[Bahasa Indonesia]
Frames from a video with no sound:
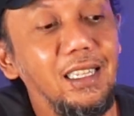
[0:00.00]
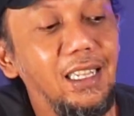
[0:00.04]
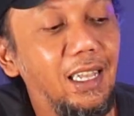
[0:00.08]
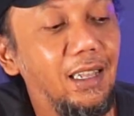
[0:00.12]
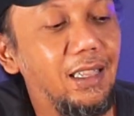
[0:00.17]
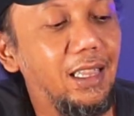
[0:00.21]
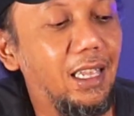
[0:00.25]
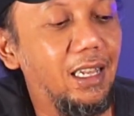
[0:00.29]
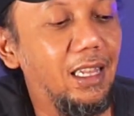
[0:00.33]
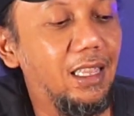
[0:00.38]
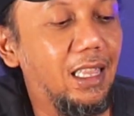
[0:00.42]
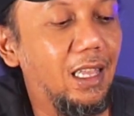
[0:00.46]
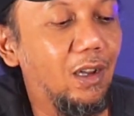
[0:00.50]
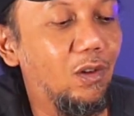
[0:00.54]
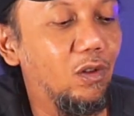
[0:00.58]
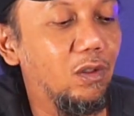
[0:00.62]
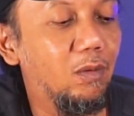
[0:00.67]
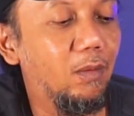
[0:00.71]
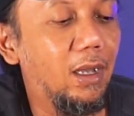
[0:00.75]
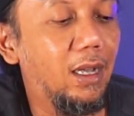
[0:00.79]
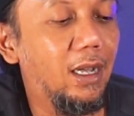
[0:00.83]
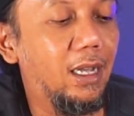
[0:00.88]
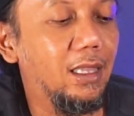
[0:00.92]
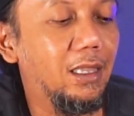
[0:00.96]
Saya tadi
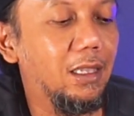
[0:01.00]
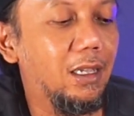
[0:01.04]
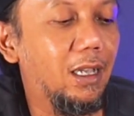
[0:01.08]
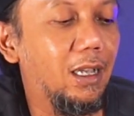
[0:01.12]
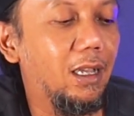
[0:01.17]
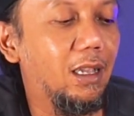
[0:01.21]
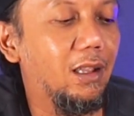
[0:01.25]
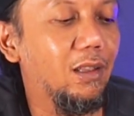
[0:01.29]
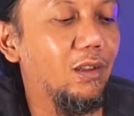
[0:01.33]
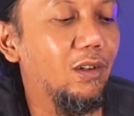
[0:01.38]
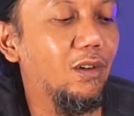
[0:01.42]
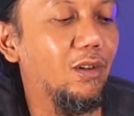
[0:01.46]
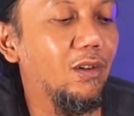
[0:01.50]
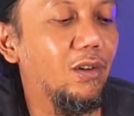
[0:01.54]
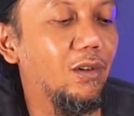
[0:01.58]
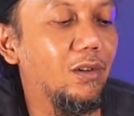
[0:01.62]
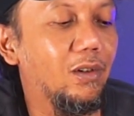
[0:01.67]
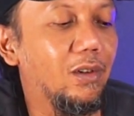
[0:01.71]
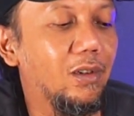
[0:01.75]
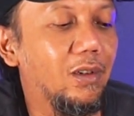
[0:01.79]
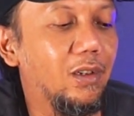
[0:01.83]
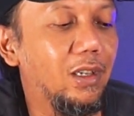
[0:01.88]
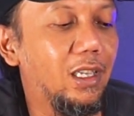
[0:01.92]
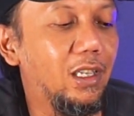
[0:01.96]
takut banget kalau